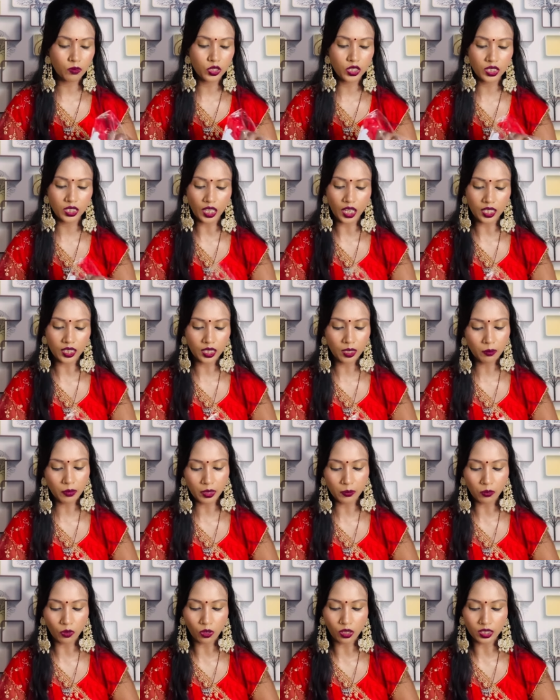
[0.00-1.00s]
मुझे याद नहीं बट
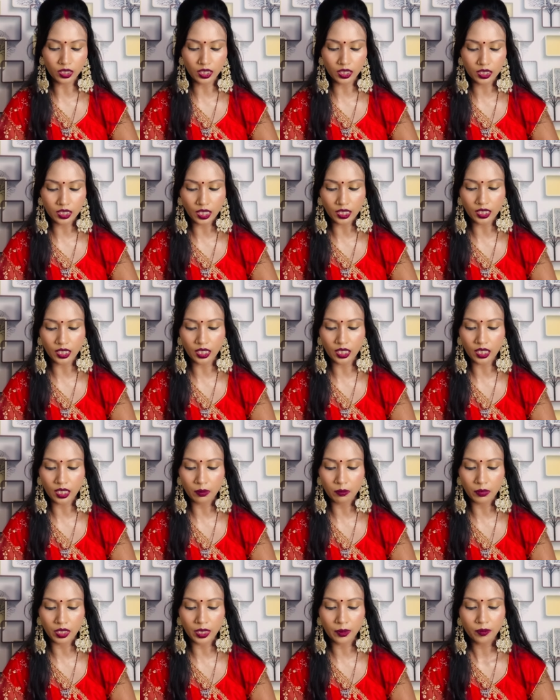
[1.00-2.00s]
बहुत ही ज़्यादा कम
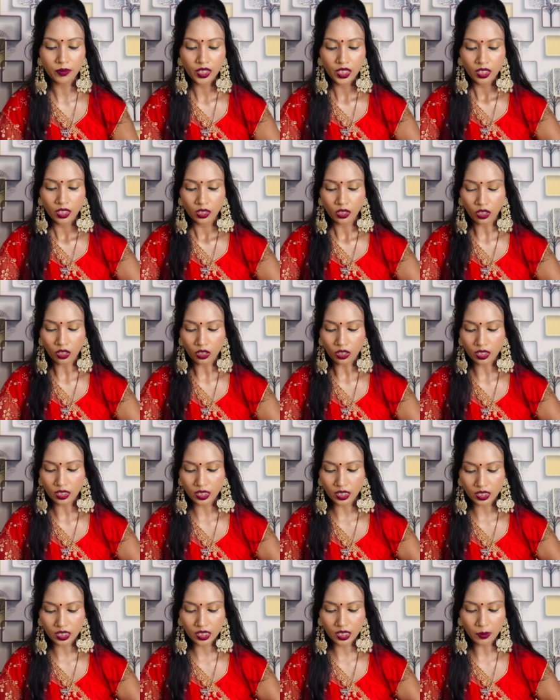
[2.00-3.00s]
है और
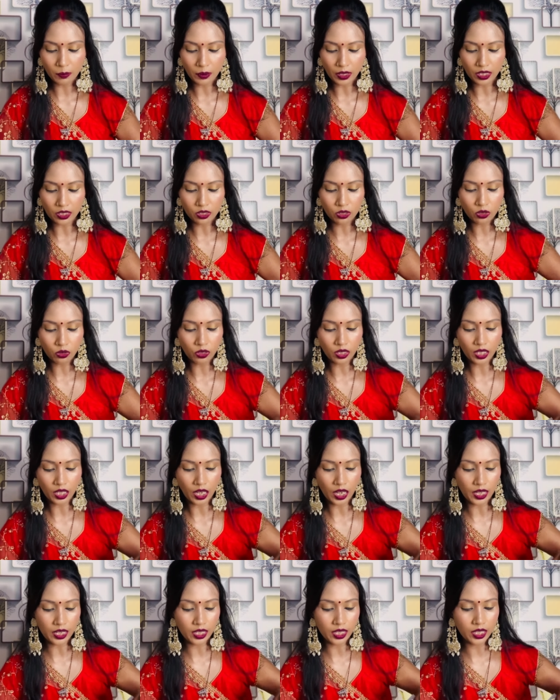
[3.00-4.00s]
इसकी प्राइस थोड़ी
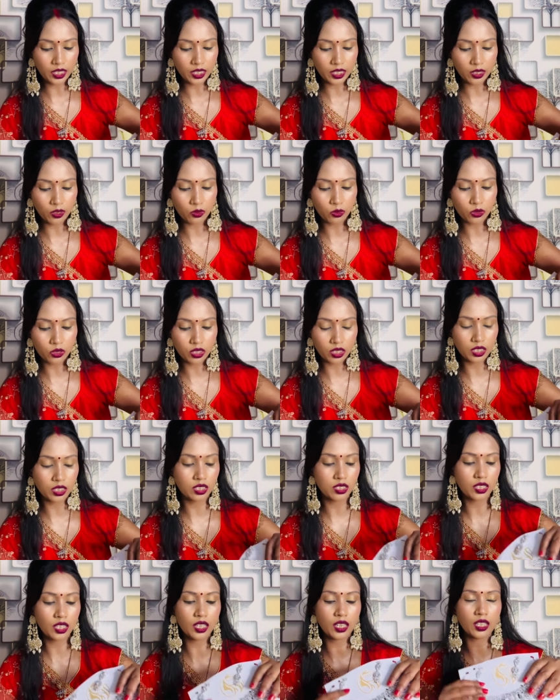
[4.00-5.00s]
हाई है ये कुछ इस
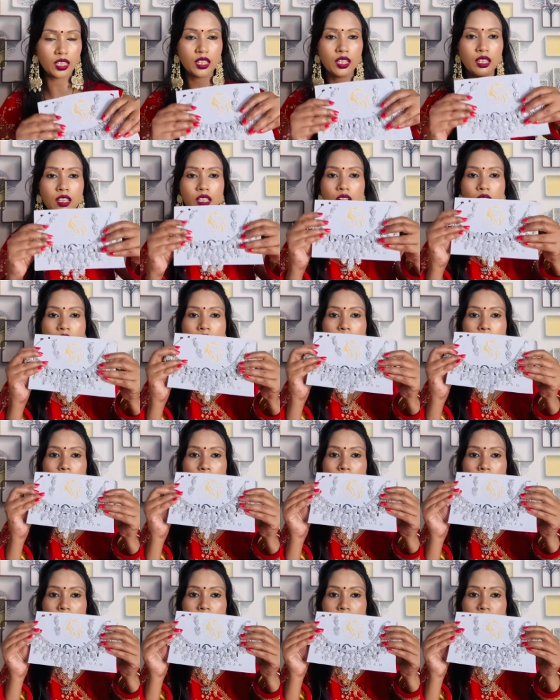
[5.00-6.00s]
तरह की
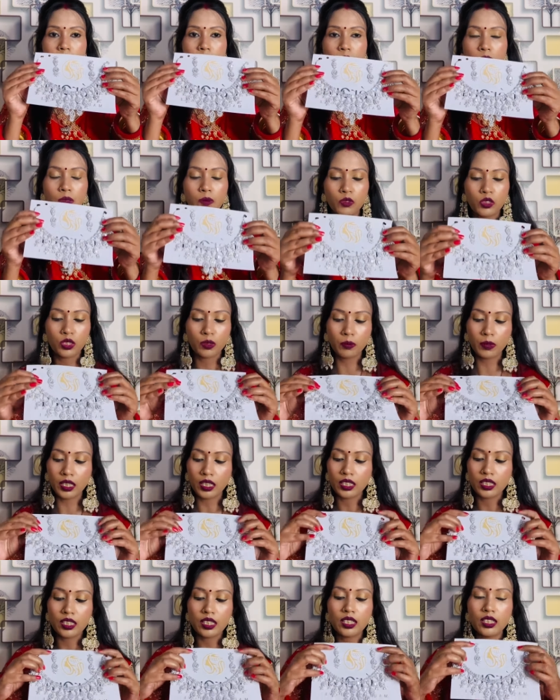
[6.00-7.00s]
पैकेजिंग में मुझे मिली
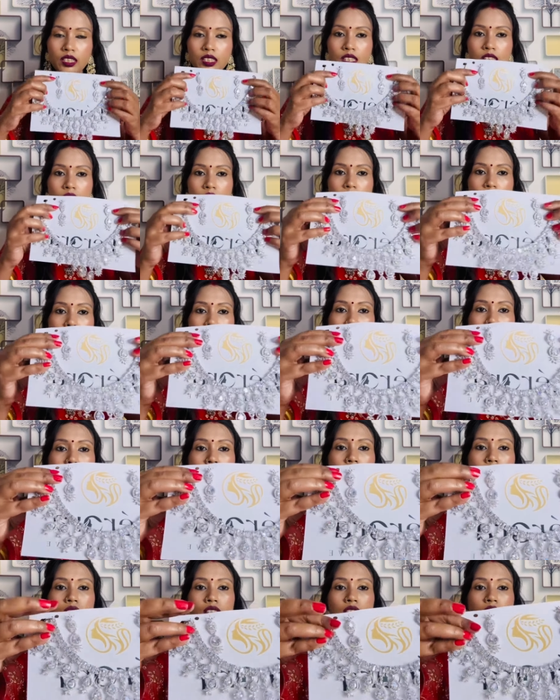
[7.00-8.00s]
थी इसकी ये
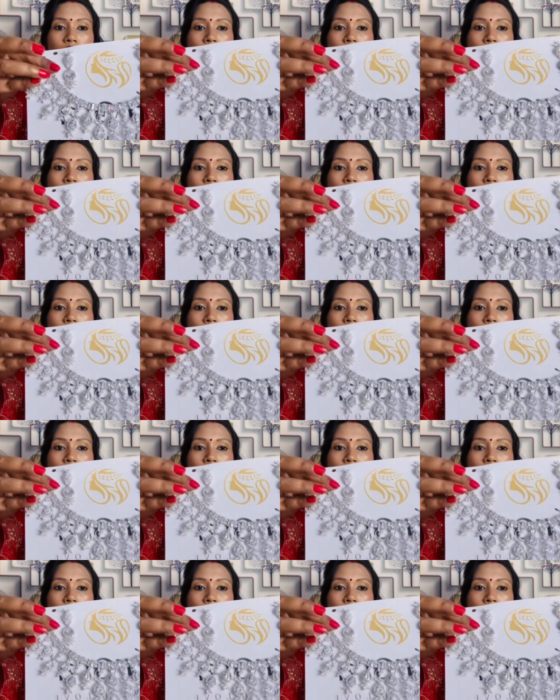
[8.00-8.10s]
इयरिंग्स है